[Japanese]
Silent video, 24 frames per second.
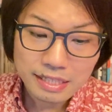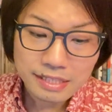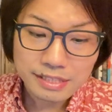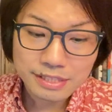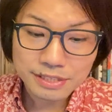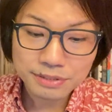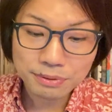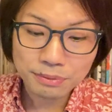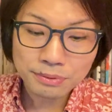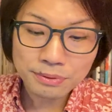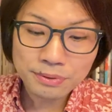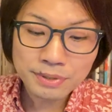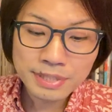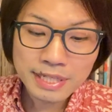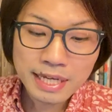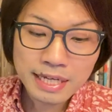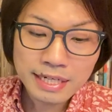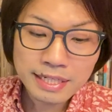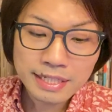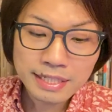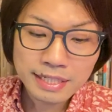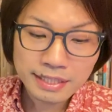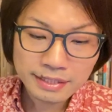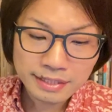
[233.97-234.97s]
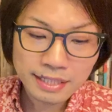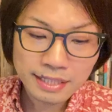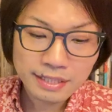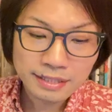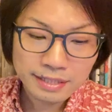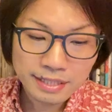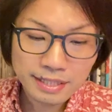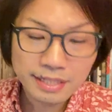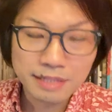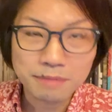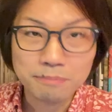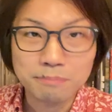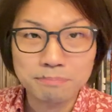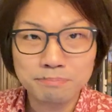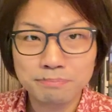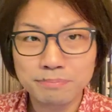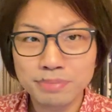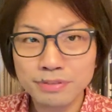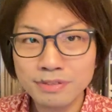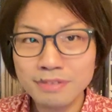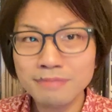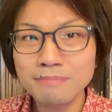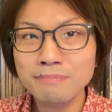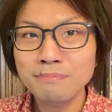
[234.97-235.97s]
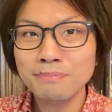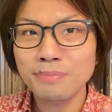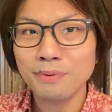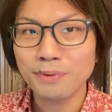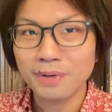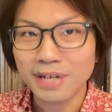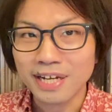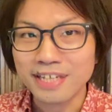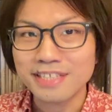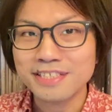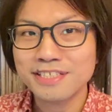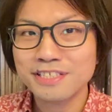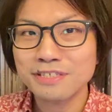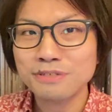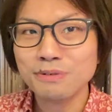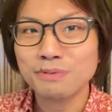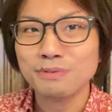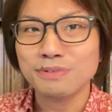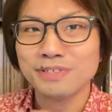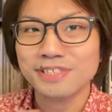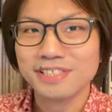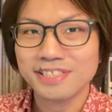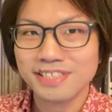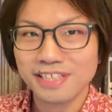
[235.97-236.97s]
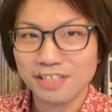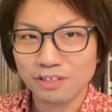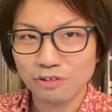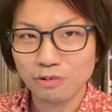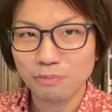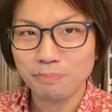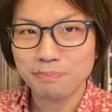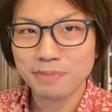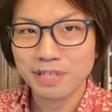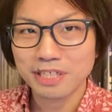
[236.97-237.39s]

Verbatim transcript: そのやり方で分母がいちおくにせんろっ